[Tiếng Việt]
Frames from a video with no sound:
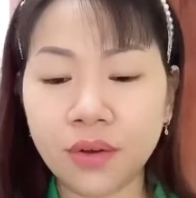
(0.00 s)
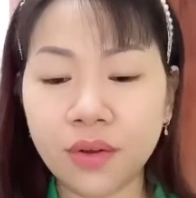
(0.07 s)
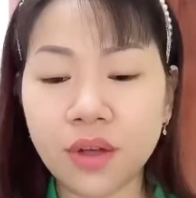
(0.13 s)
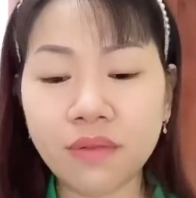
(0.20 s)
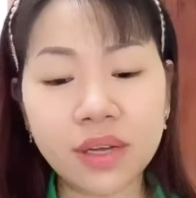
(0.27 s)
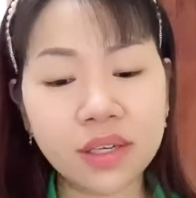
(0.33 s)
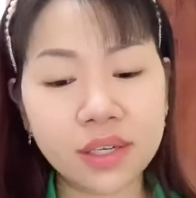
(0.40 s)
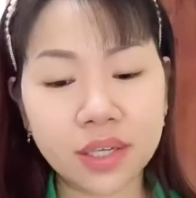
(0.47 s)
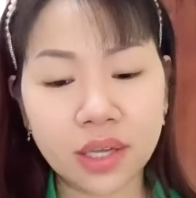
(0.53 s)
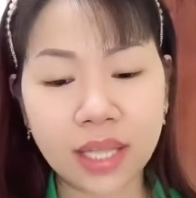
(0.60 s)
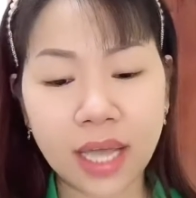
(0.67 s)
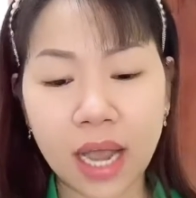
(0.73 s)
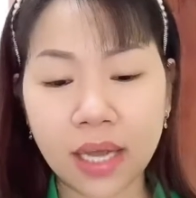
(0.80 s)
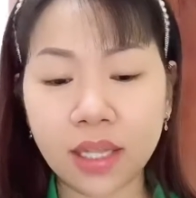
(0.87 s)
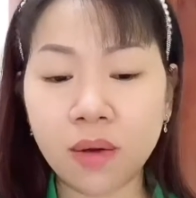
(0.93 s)
Đối với người Do
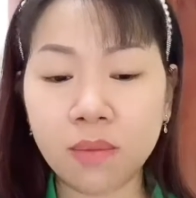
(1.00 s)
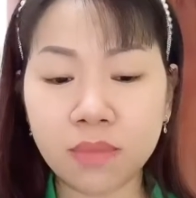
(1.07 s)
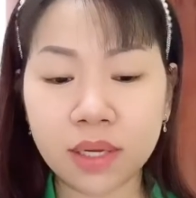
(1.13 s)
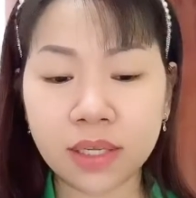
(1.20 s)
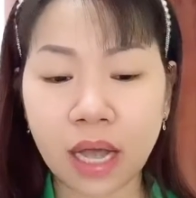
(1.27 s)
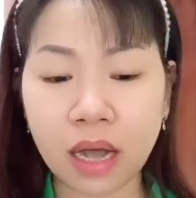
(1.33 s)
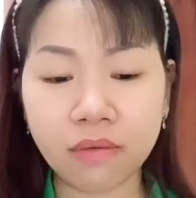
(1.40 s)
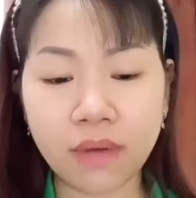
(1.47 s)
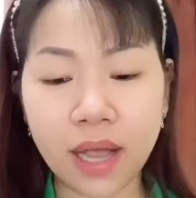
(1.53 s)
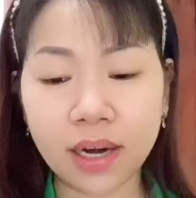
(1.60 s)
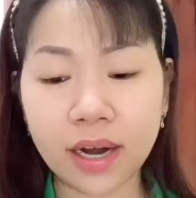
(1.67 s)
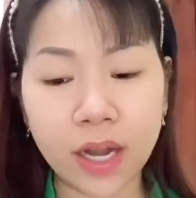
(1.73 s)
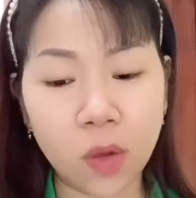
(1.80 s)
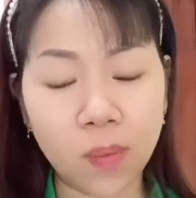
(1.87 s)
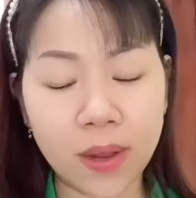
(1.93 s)
Thái, thông minh tháo vát
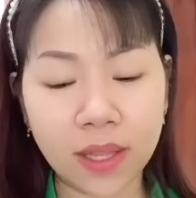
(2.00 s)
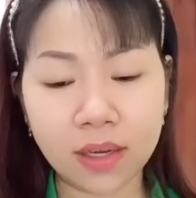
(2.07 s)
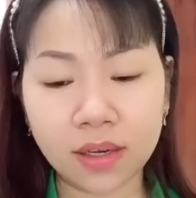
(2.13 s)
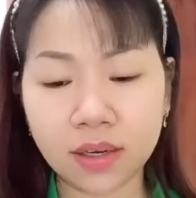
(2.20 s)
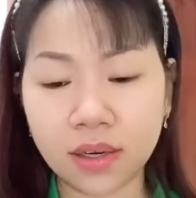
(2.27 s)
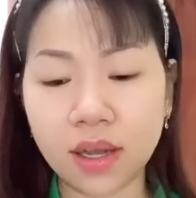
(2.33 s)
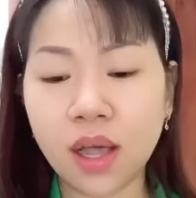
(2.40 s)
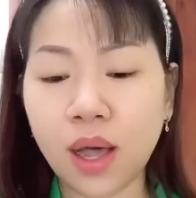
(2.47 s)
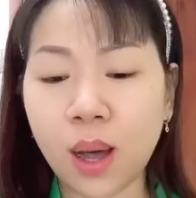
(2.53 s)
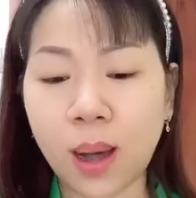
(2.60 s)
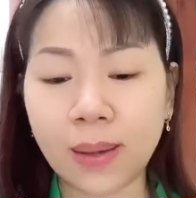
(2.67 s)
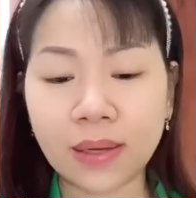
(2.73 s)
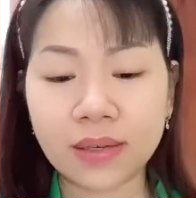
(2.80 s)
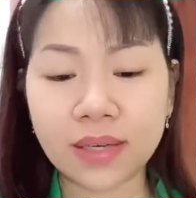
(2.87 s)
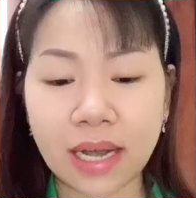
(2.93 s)
là điều bình thường.
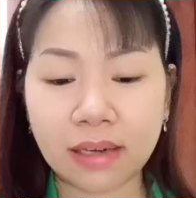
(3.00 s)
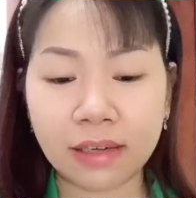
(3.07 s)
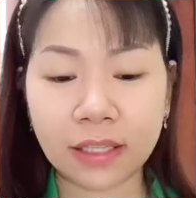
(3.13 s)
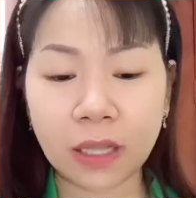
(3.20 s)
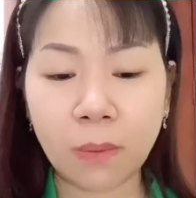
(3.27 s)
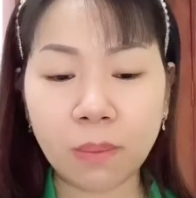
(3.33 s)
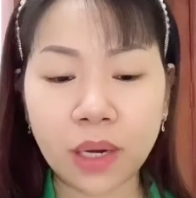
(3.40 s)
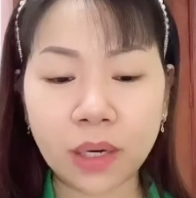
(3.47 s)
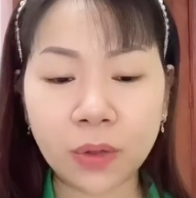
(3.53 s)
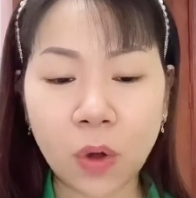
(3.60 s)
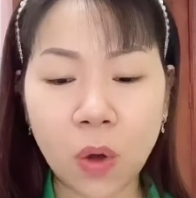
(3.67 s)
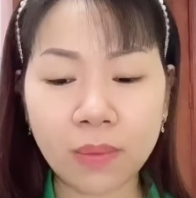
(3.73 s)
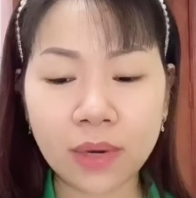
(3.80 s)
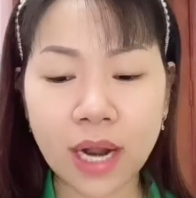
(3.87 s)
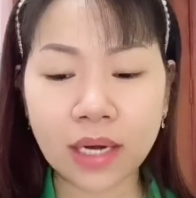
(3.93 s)
Họ rằng người thông minh
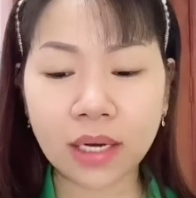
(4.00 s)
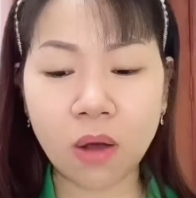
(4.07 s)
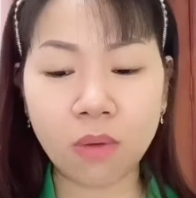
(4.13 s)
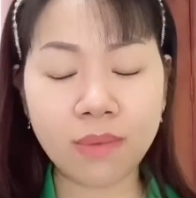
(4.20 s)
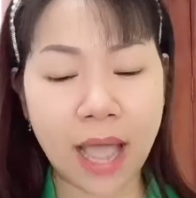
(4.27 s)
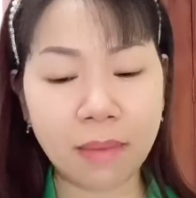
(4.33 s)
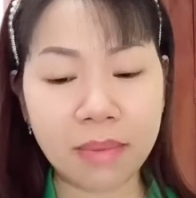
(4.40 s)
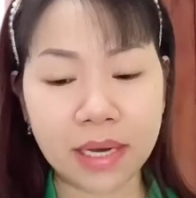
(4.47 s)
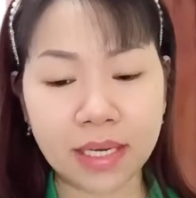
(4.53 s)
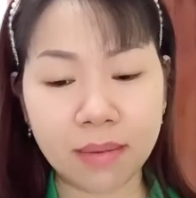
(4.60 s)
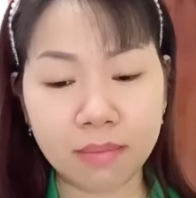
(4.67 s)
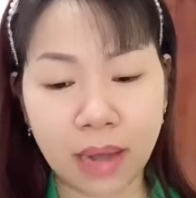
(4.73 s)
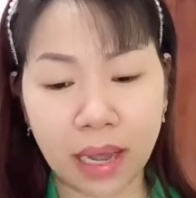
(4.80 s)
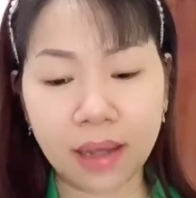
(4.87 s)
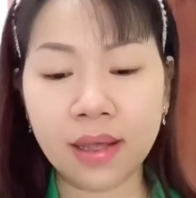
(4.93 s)
khôn ranh không đáng bị
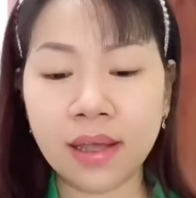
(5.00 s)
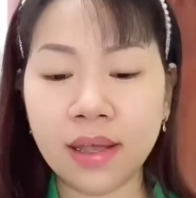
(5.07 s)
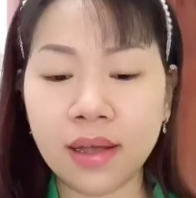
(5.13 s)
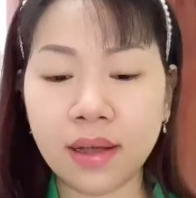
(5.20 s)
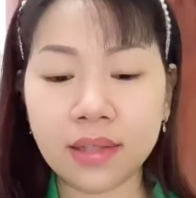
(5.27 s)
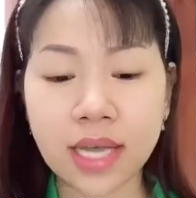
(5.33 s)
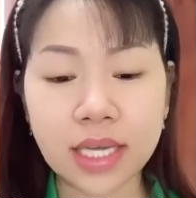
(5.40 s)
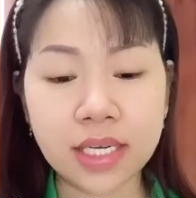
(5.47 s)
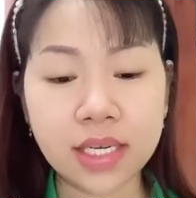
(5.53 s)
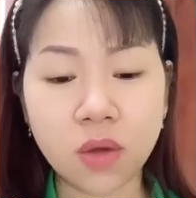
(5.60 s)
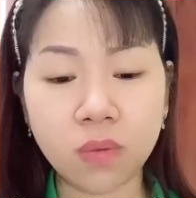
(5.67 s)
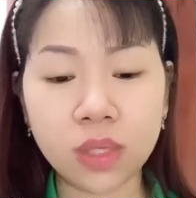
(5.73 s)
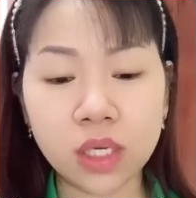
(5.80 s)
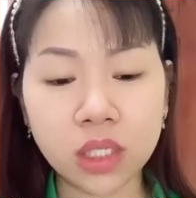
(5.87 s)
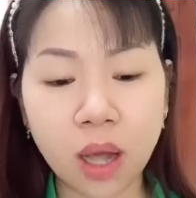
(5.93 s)
trách mắng, có thể sử
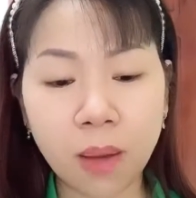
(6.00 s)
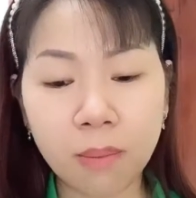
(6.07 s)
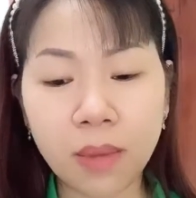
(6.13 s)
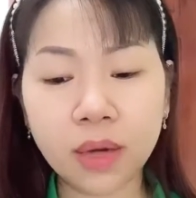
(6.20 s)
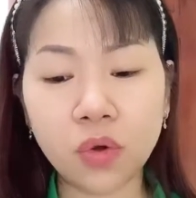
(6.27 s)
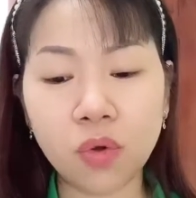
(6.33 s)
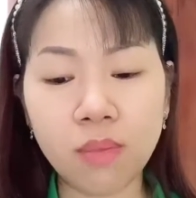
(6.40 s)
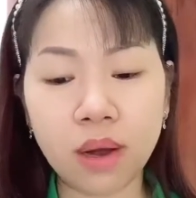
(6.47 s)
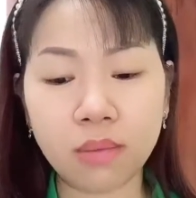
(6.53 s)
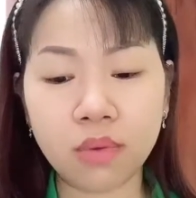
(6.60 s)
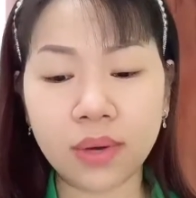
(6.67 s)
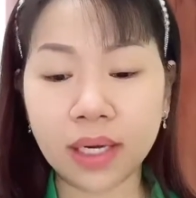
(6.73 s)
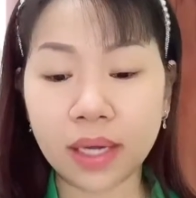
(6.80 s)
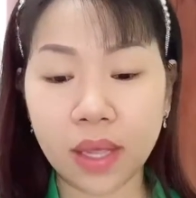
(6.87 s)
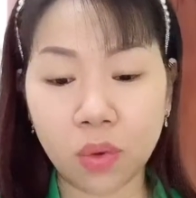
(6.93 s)
dụng từ thông minh của mình
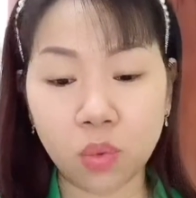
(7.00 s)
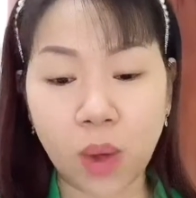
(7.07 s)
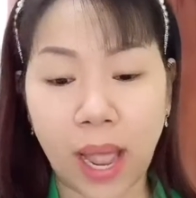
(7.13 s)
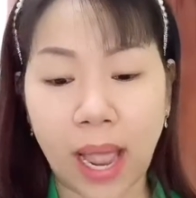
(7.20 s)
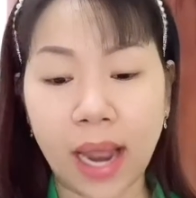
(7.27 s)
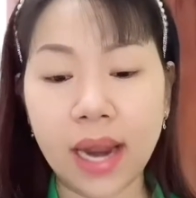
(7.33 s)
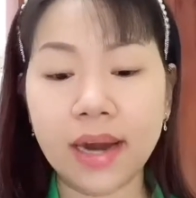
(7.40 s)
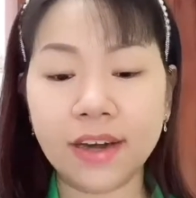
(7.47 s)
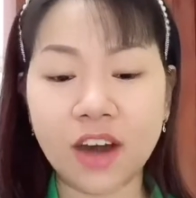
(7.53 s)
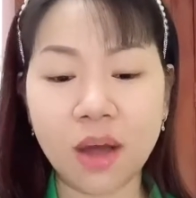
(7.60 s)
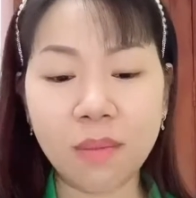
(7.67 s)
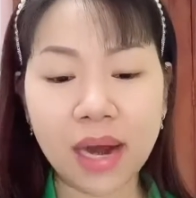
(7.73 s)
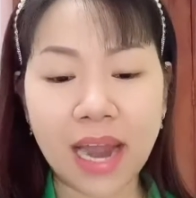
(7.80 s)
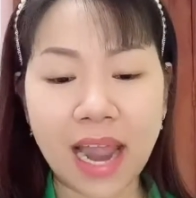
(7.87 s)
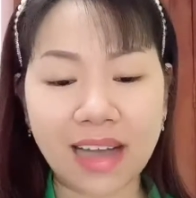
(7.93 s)
một cách hiệu quả, đó
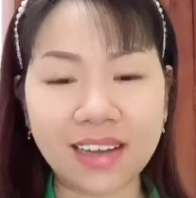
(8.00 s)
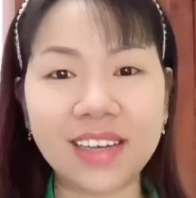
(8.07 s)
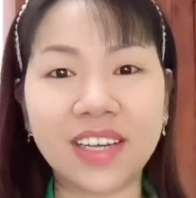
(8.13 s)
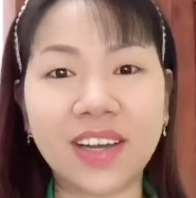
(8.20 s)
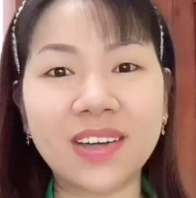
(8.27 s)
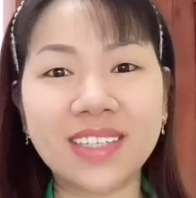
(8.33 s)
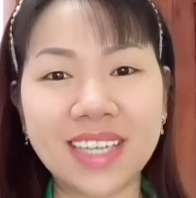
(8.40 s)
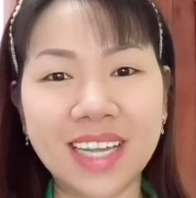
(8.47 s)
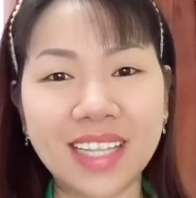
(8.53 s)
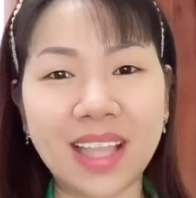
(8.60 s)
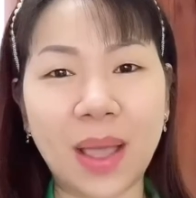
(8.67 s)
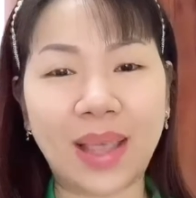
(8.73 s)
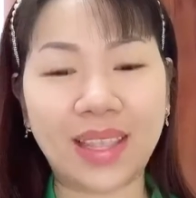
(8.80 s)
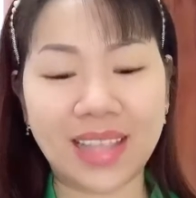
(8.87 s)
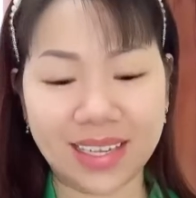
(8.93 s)
mới là người có trí
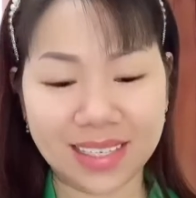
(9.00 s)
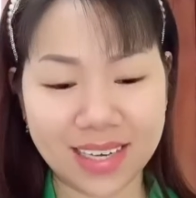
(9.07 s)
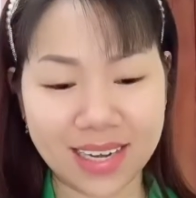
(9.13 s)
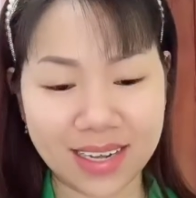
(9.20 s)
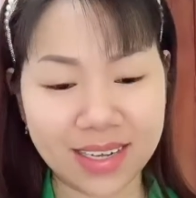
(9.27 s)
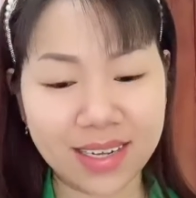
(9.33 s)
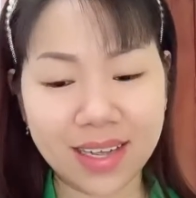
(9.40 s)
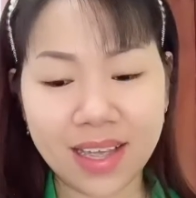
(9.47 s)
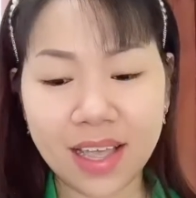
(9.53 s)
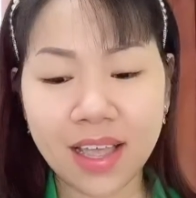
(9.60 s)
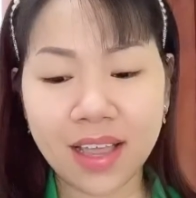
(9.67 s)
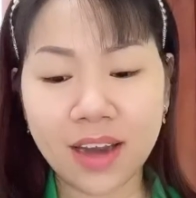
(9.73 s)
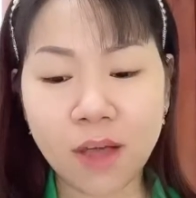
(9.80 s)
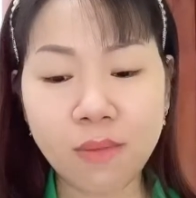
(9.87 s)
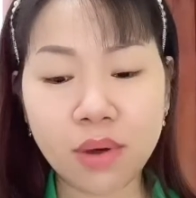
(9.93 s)
tệ thật sự.
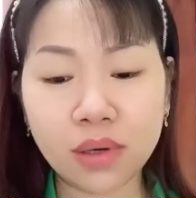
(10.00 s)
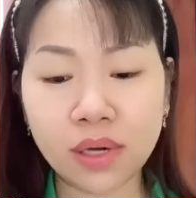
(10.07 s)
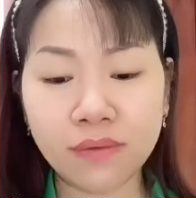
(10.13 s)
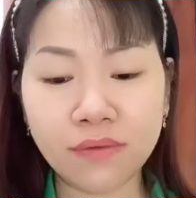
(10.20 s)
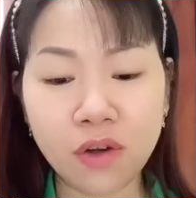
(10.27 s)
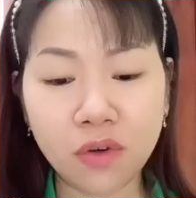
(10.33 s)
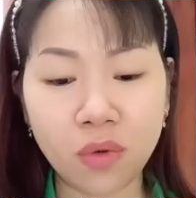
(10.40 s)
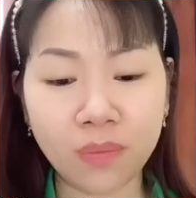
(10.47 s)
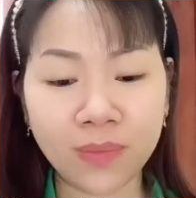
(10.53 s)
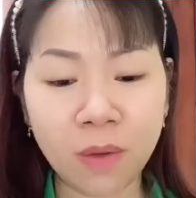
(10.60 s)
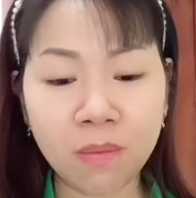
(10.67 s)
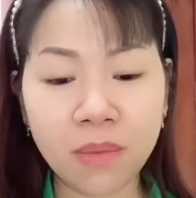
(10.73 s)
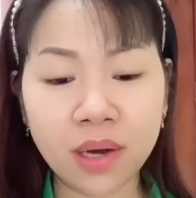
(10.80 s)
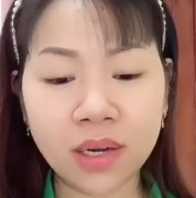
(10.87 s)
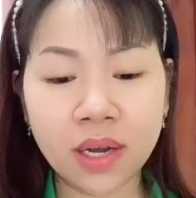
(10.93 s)
Nếu một người vô cùng
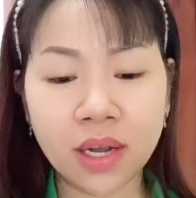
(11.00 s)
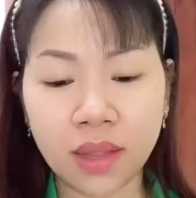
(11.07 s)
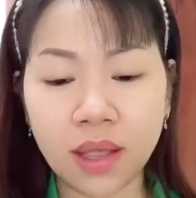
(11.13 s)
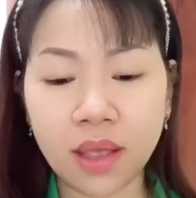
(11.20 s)
thông minh